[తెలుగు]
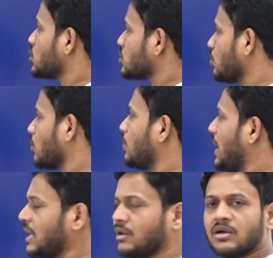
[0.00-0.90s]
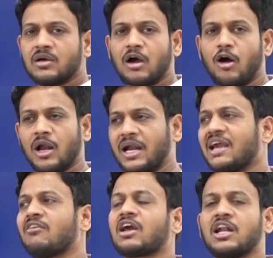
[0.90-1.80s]
సో మెయిన్
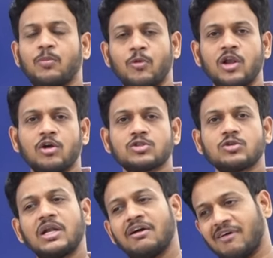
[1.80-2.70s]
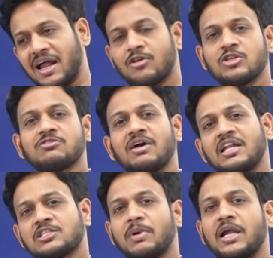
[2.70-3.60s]
ఆల్రెడీ ఎవరికైనా పోలియో వచ్చి ఉంటే వాళ్ళ నుంచి
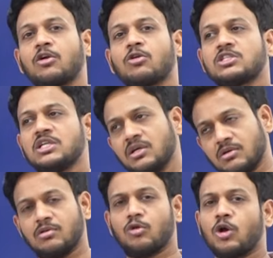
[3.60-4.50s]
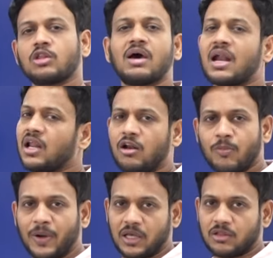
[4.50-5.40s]
వైరస్ బయటకు వచ్చి నోటి ద్వారానే
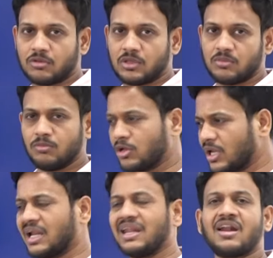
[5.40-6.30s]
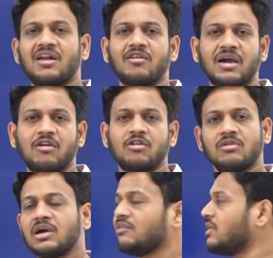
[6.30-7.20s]
లోపలికి వెళ్తుంది ముఖ్యంగా నీళ్ళల్లో
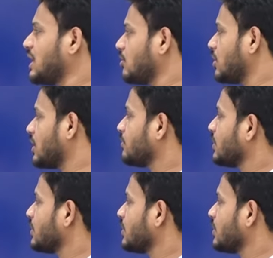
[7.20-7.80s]
కలవడం ఇవన్నీ కూడా